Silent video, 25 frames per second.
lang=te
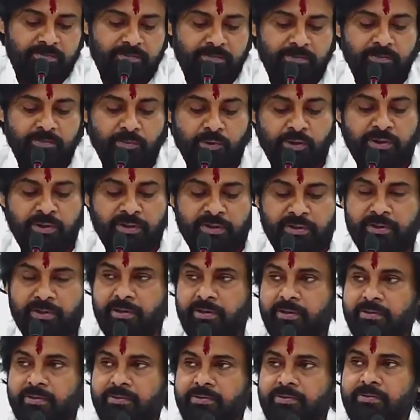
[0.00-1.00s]
మొన్న
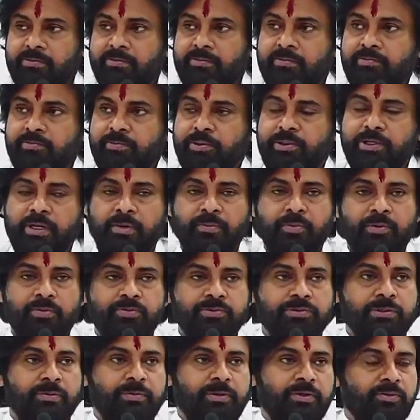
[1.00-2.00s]
పిఠాపురం
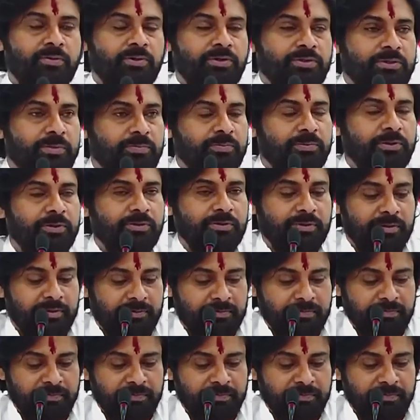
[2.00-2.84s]
సభలో కూడా చెప్తా ఉన్నాను